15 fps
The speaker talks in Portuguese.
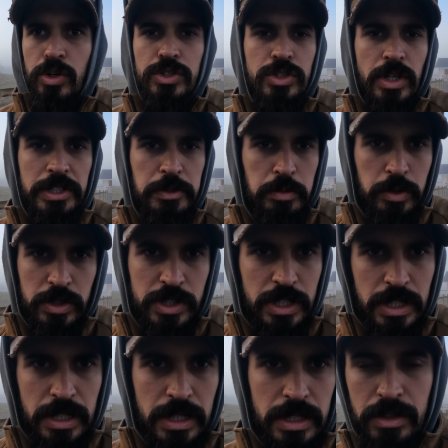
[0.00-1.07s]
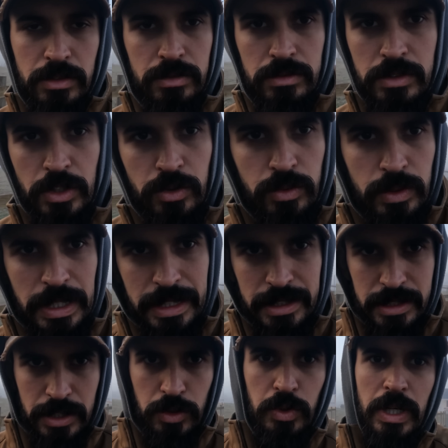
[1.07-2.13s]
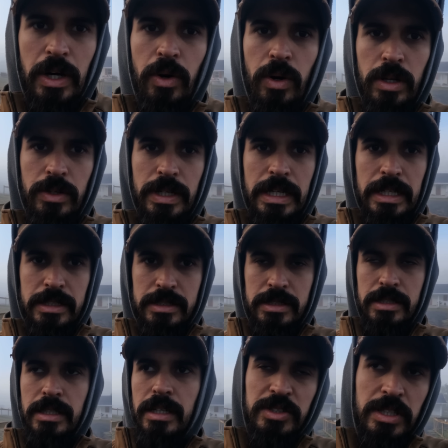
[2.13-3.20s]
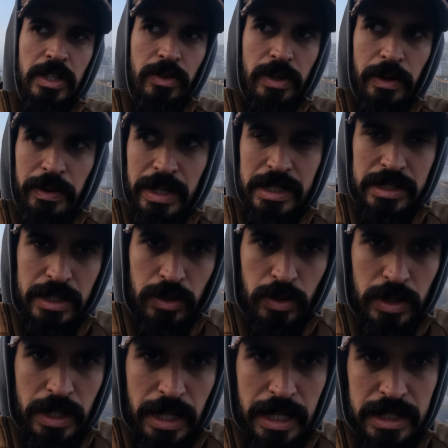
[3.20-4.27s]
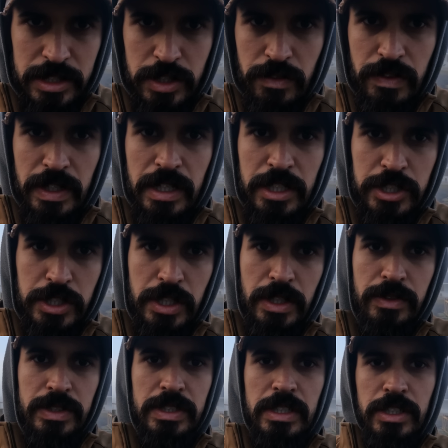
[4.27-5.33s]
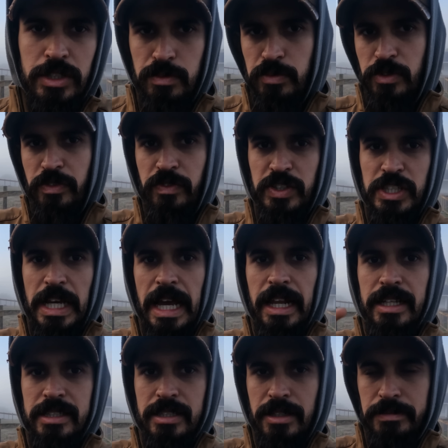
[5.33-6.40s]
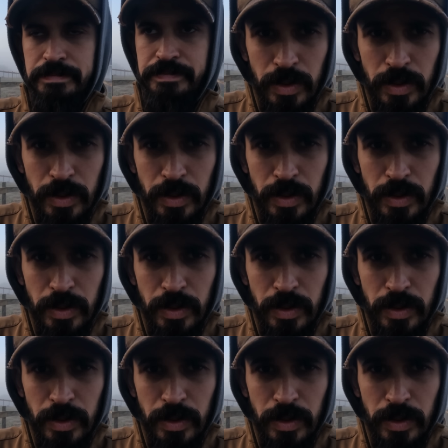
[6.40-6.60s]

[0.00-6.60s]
12 horas por dia. Então tem um aquecedor a óleo, aqueles. Então assim, não é um aquecedor daqueles de ventinho, assim, tipo de hélice